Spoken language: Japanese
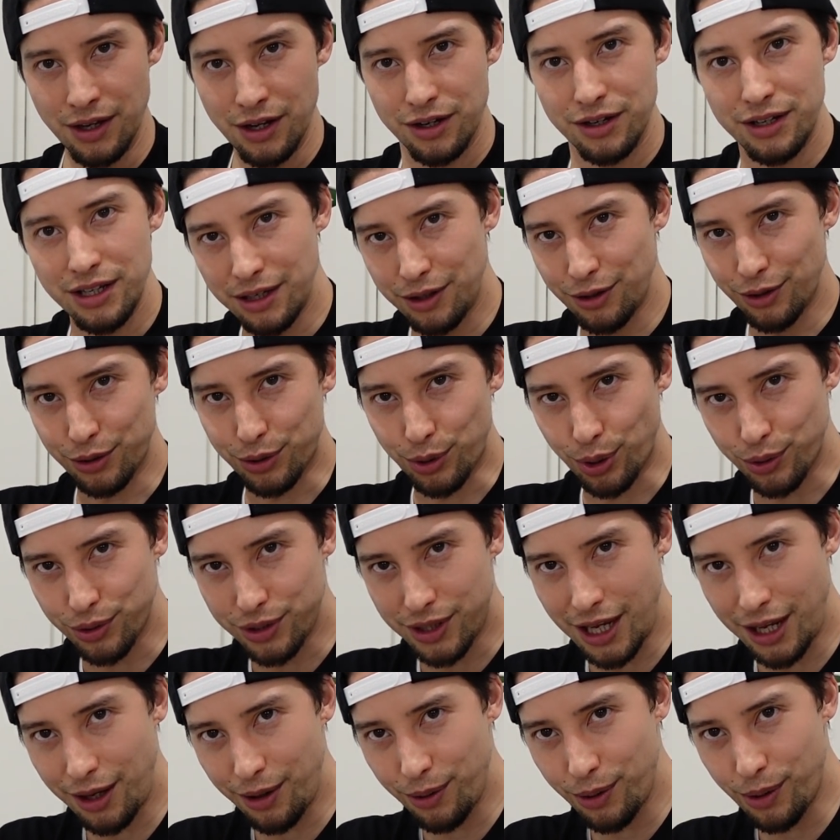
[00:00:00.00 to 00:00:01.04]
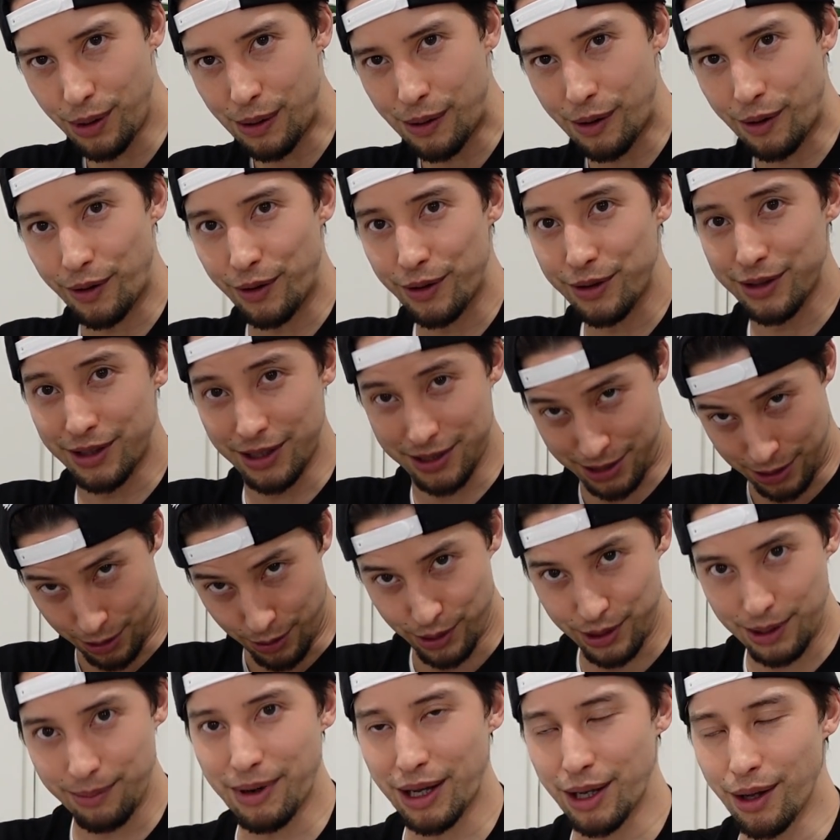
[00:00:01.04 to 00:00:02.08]
リーグの得点王ですよ、
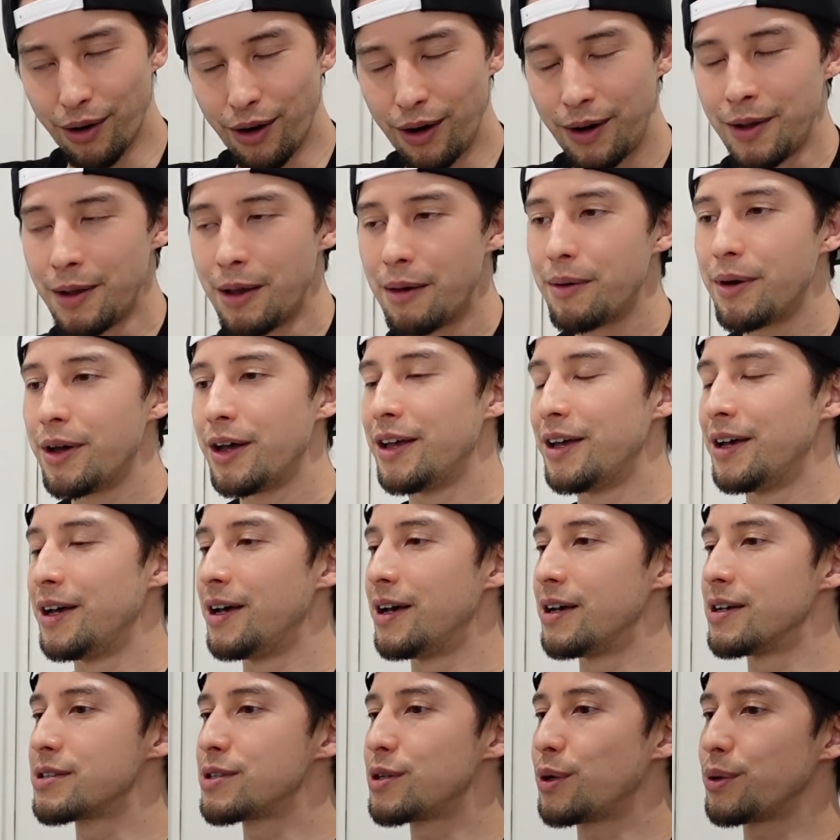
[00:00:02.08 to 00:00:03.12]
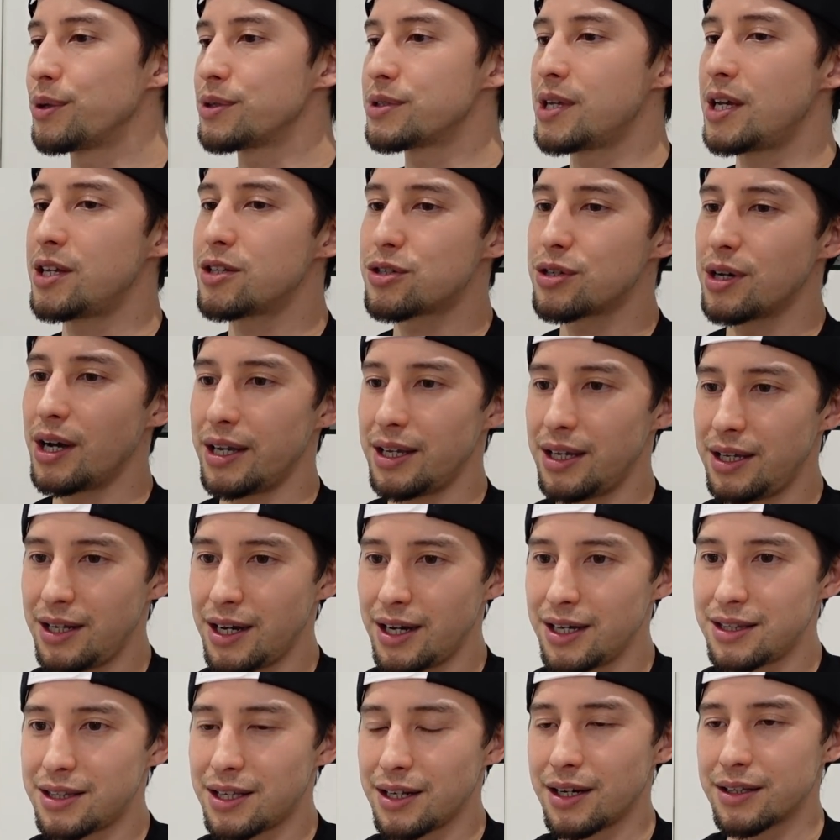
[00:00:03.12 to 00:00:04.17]
今の、えー、その選手がい
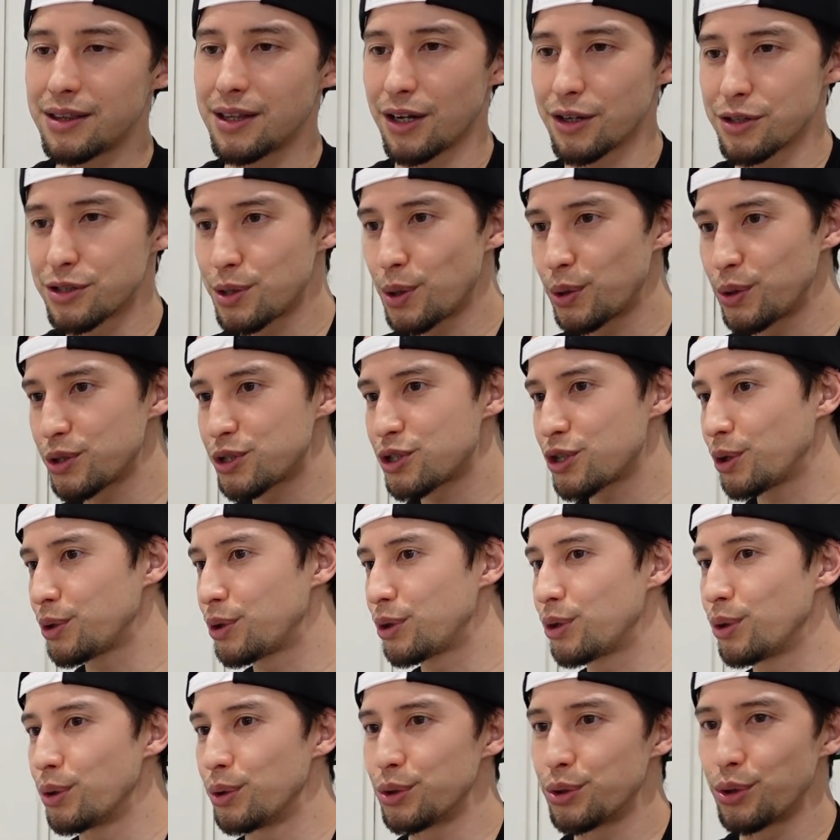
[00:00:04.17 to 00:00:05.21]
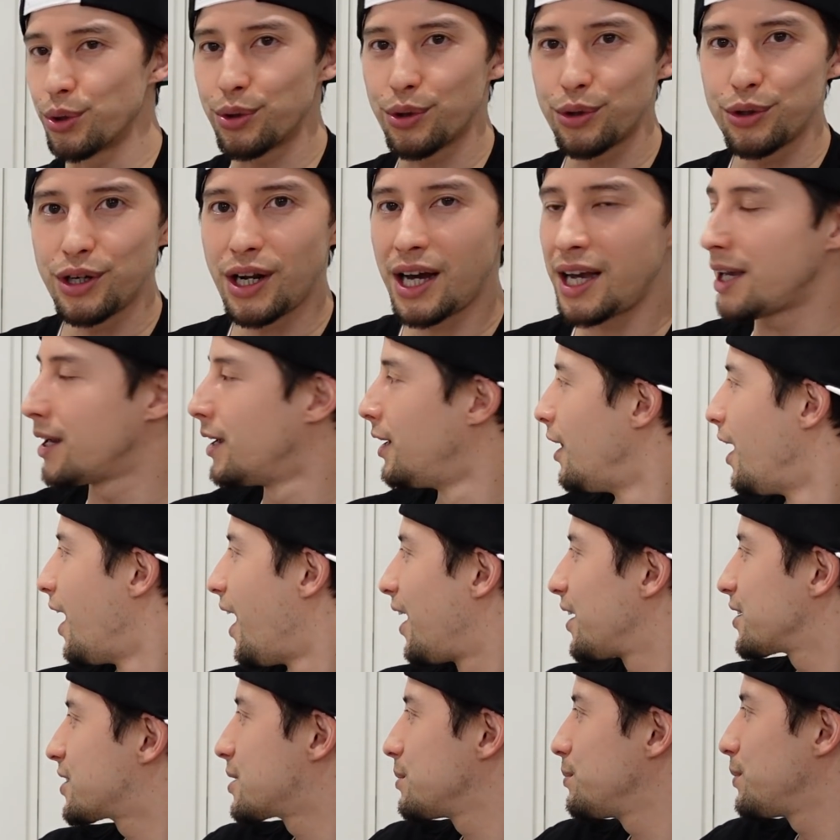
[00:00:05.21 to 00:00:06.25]
ないってなったら、そのショットをどのぐらい
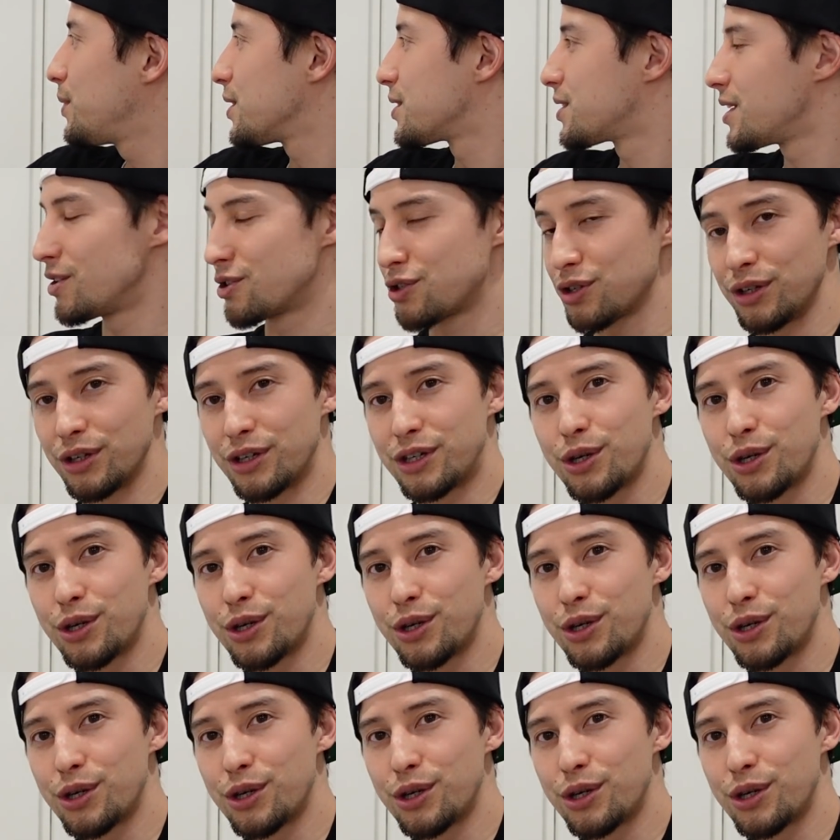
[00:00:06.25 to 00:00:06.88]
八村選手に